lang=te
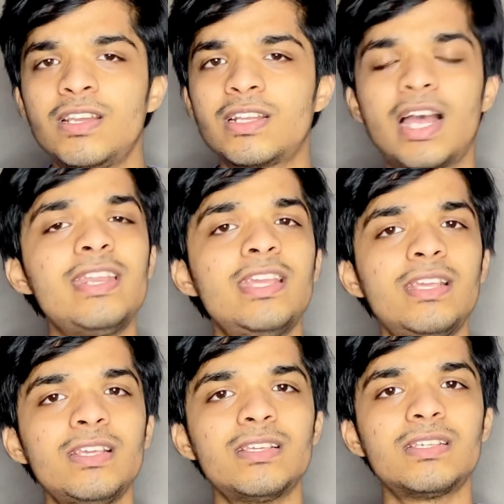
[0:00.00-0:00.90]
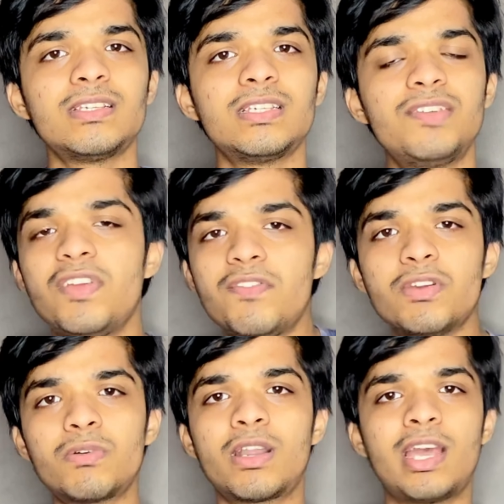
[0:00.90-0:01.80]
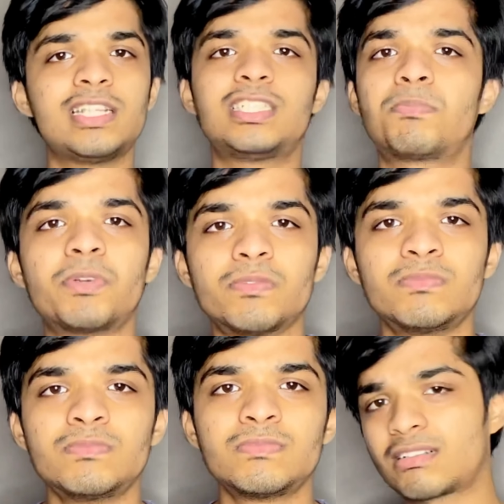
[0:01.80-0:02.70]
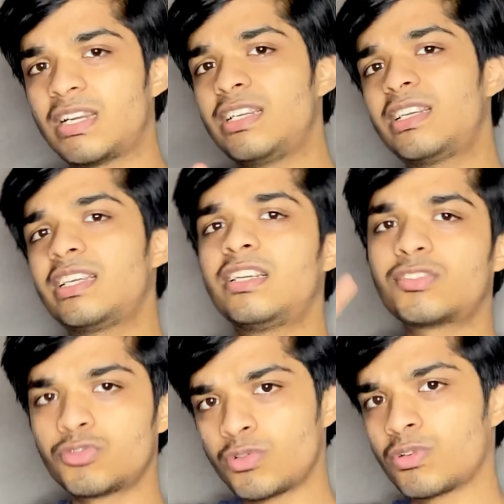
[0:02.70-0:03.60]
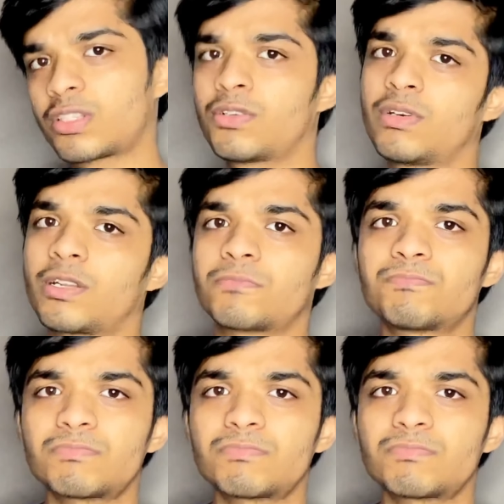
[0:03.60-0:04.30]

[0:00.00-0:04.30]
కానీ ఇవేమీ కూడా ఆయన చెప్పడు కంటెంట్ క్రియేటర్స్ ఇంకో అతను ఉన్నారు